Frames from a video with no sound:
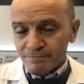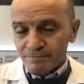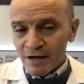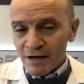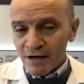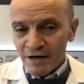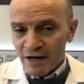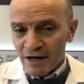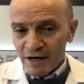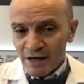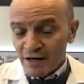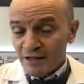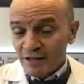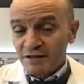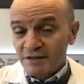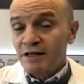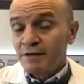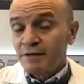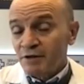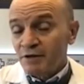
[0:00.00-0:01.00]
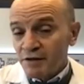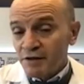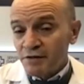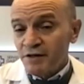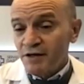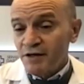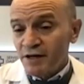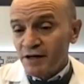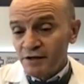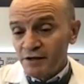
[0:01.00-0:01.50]
la,
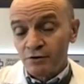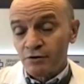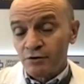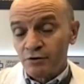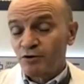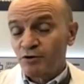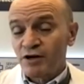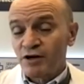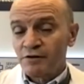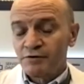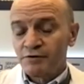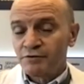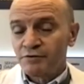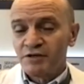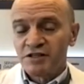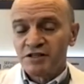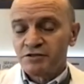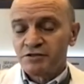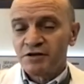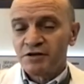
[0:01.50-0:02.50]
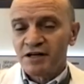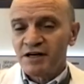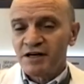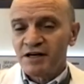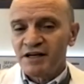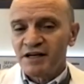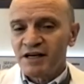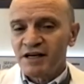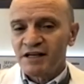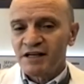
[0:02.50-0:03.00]
telemedicina incorporado en una historia
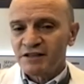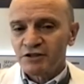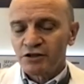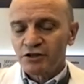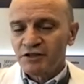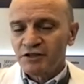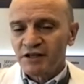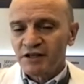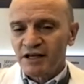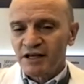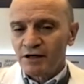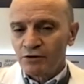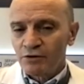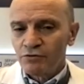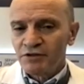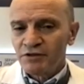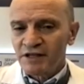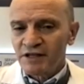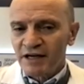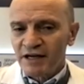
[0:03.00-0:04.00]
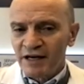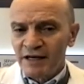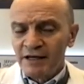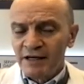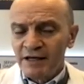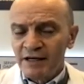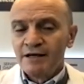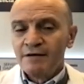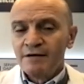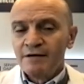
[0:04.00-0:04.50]
clínica electrónica única
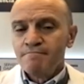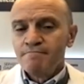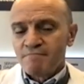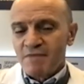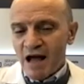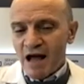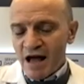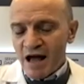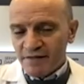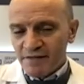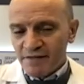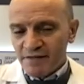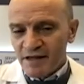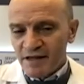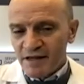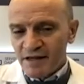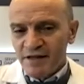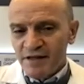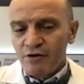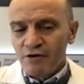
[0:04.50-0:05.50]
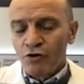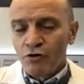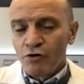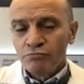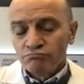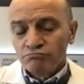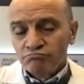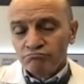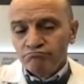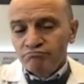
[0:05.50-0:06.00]
accede
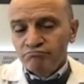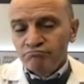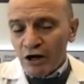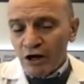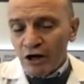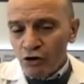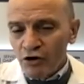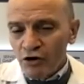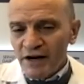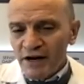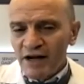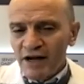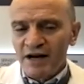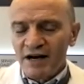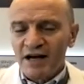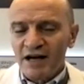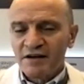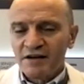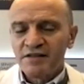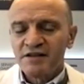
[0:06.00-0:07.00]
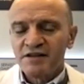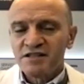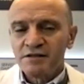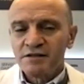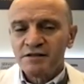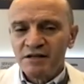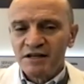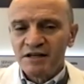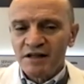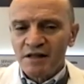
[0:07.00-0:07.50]
o mejora la
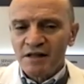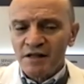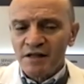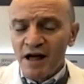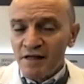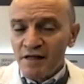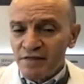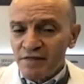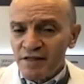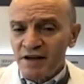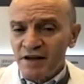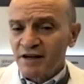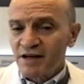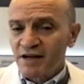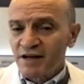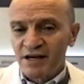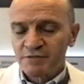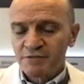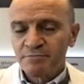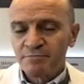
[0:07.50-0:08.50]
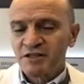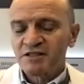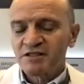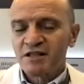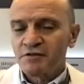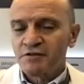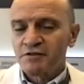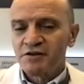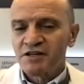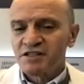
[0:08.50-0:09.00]
accesibilidad, acerca las
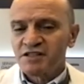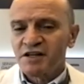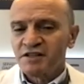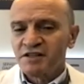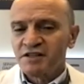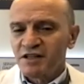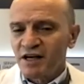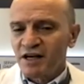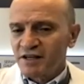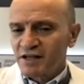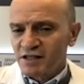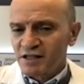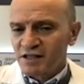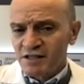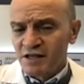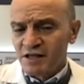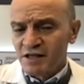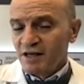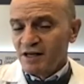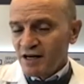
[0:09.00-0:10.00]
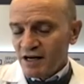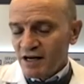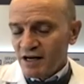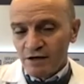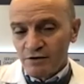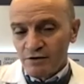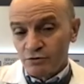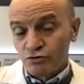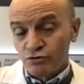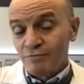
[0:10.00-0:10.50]
prestaciones sanitarias a
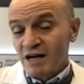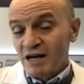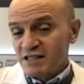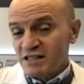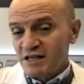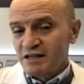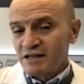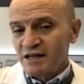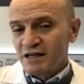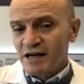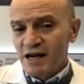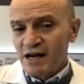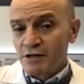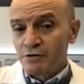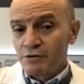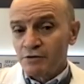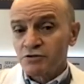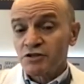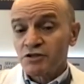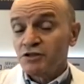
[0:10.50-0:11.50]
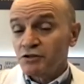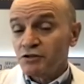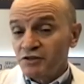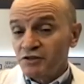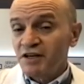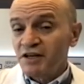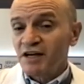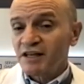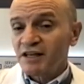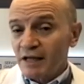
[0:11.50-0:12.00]
los más alejados y yo
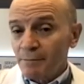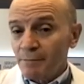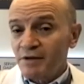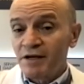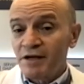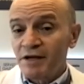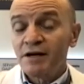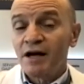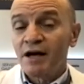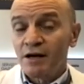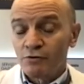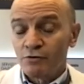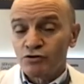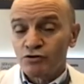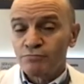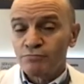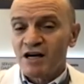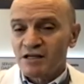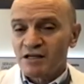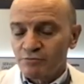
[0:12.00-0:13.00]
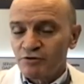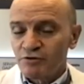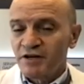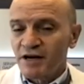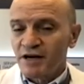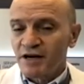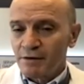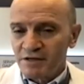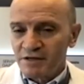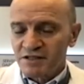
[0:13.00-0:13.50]
diría que también a los más
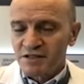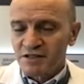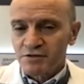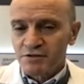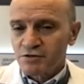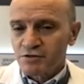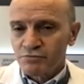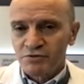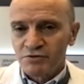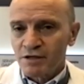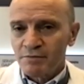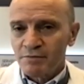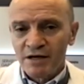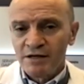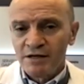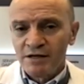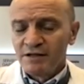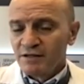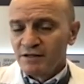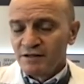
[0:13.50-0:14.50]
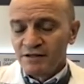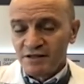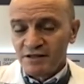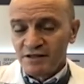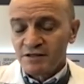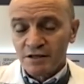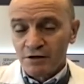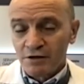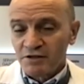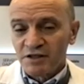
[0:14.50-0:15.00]
vulnerables. Ese es un tema
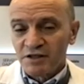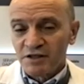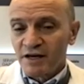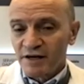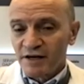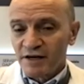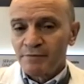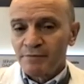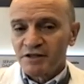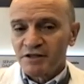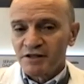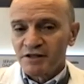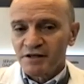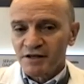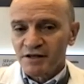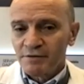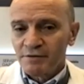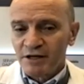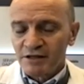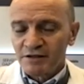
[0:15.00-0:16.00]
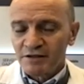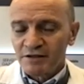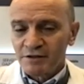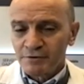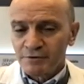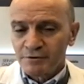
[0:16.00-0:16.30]
extraordinariamente relevante.